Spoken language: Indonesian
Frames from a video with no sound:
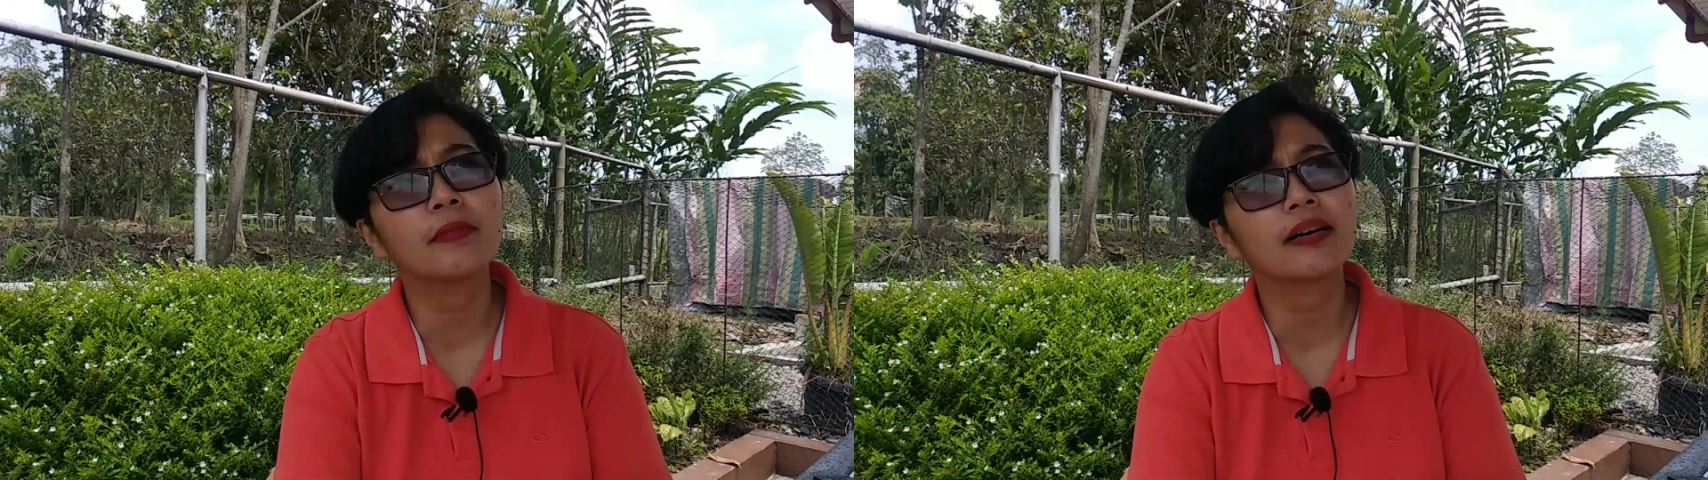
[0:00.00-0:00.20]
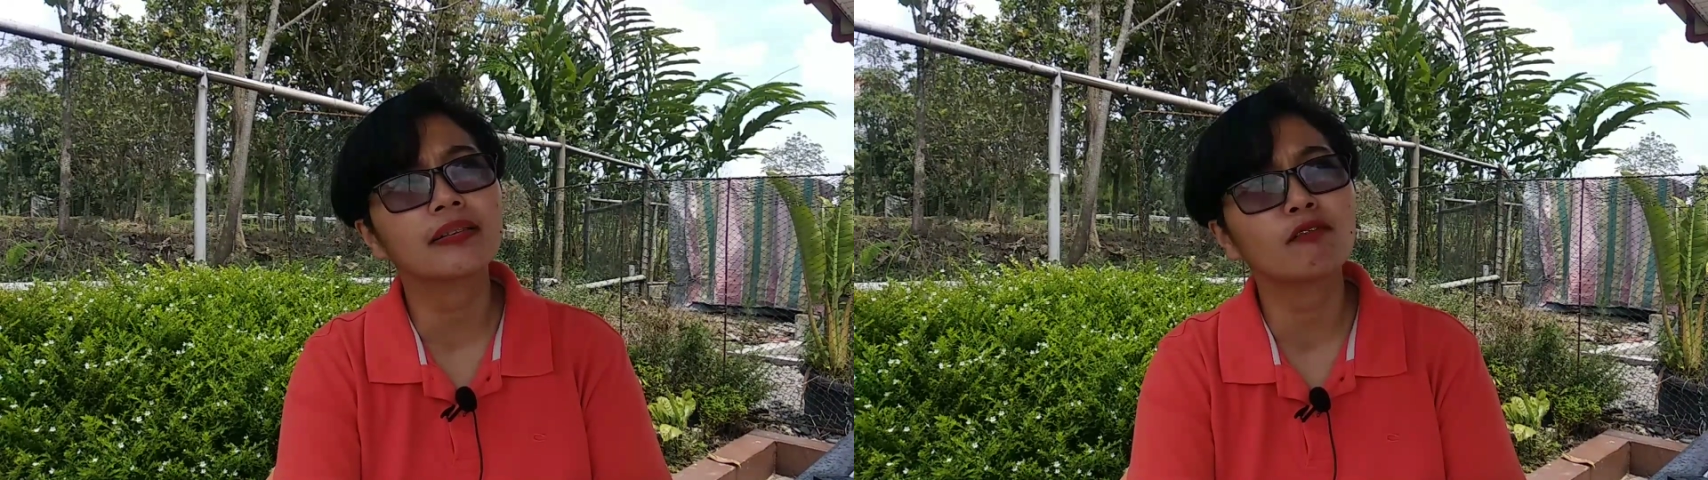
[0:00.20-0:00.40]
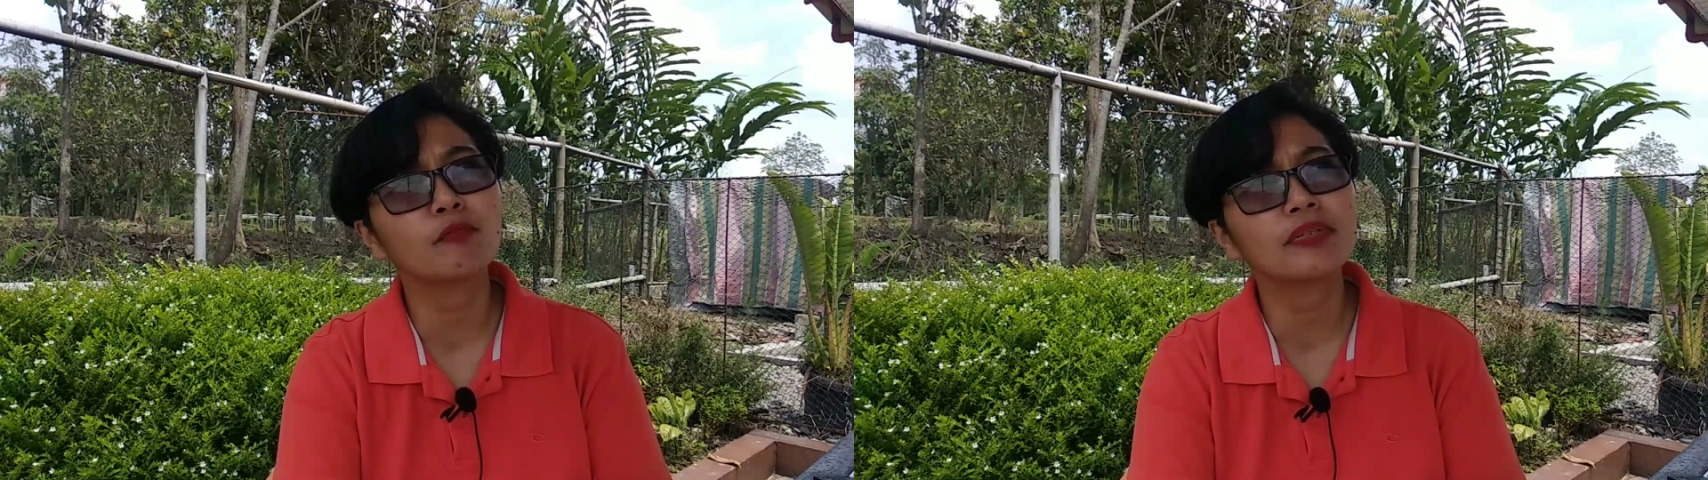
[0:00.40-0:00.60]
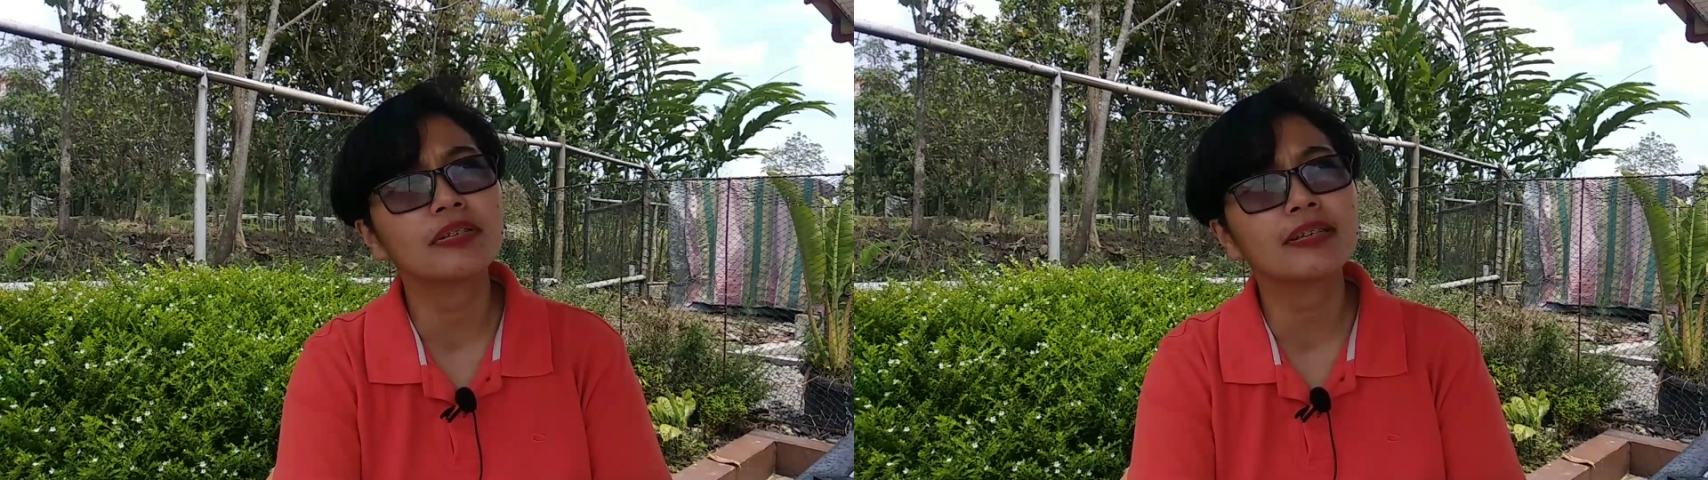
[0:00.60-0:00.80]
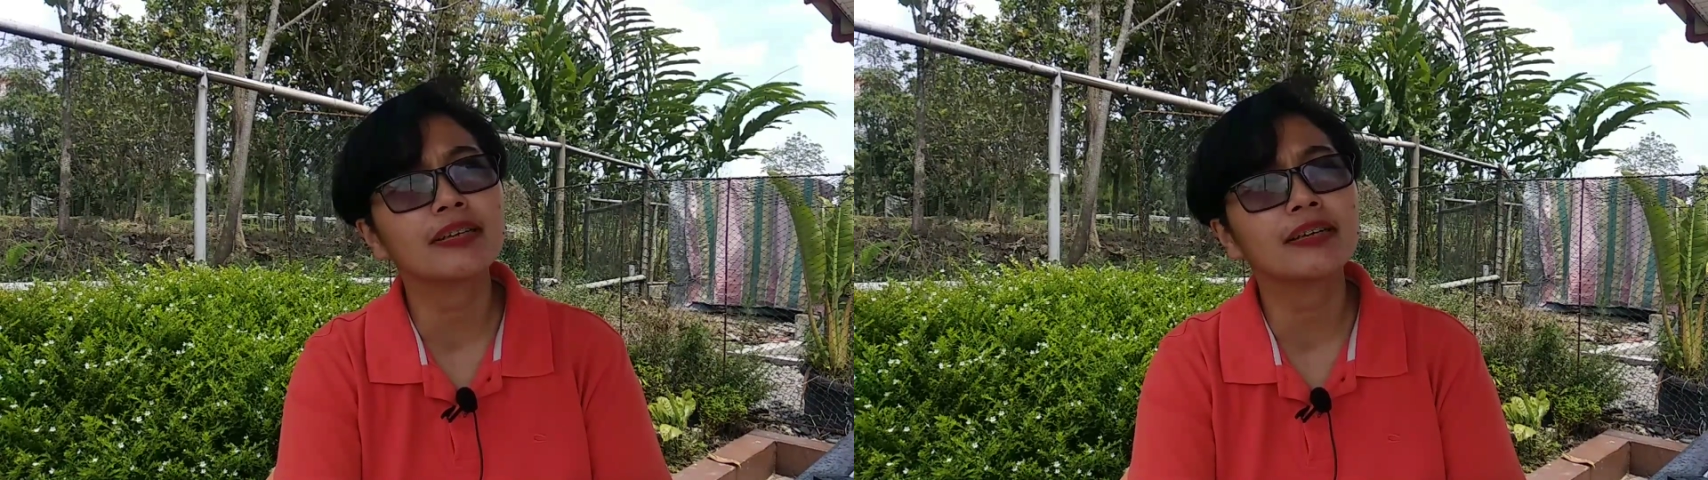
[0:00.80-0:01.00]
di bata lu
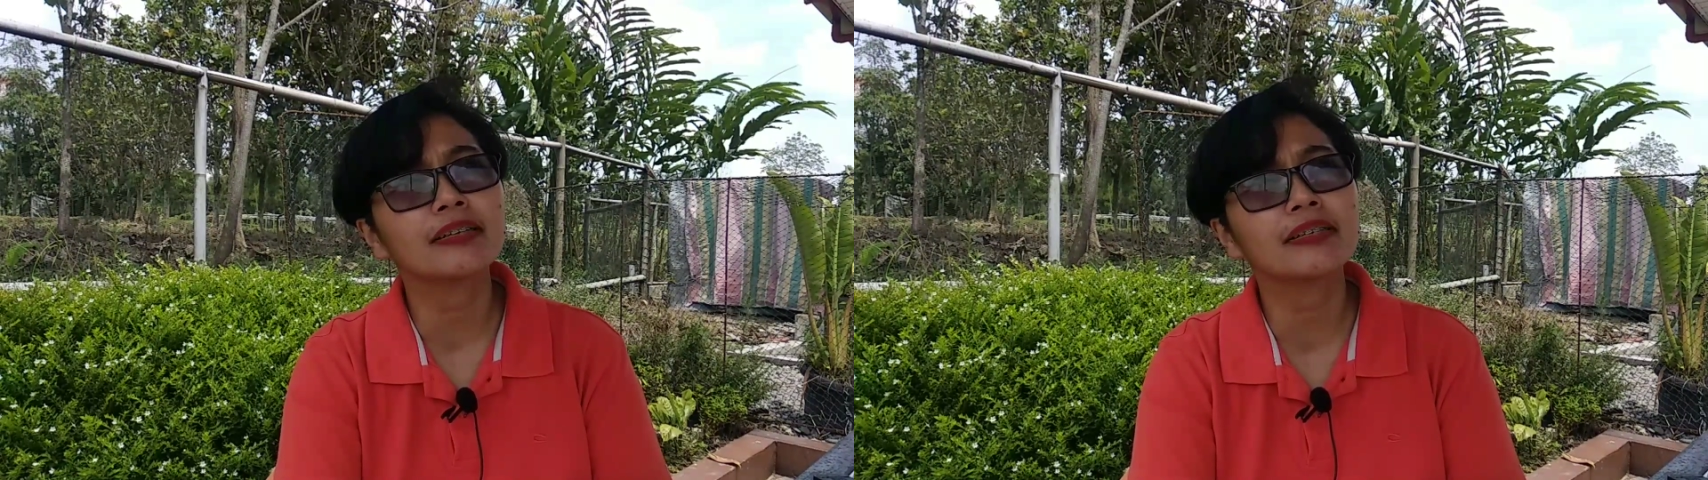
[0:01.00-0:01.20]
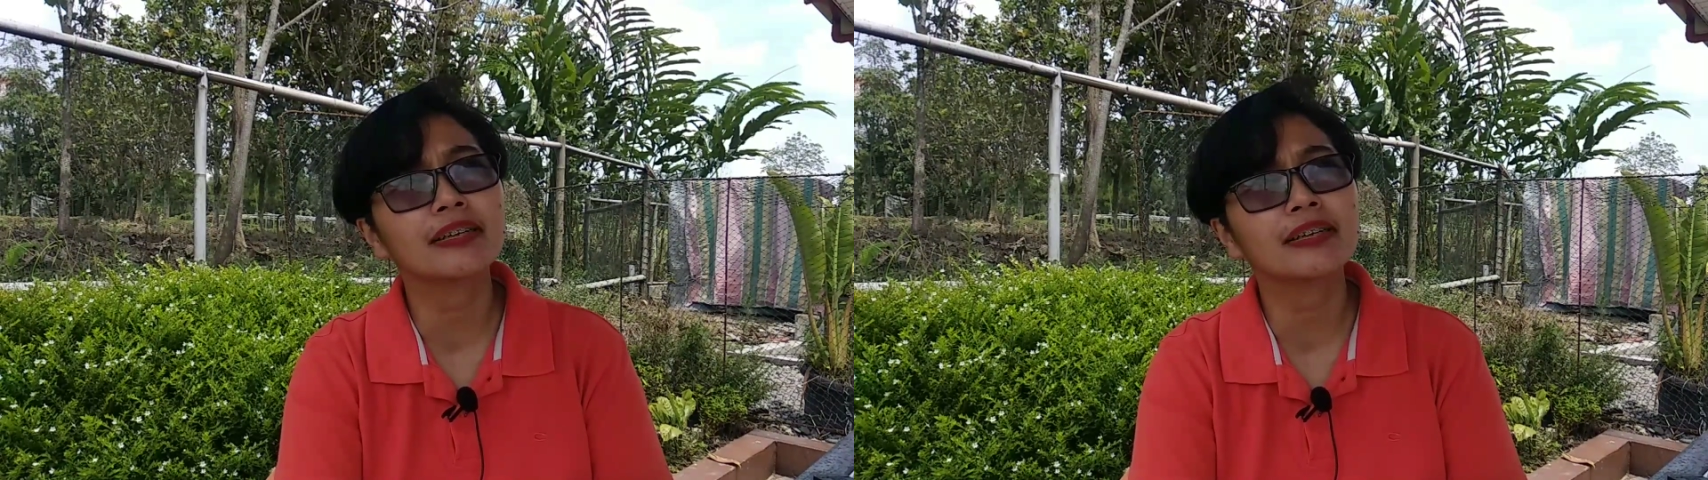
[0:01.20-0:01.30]
mencile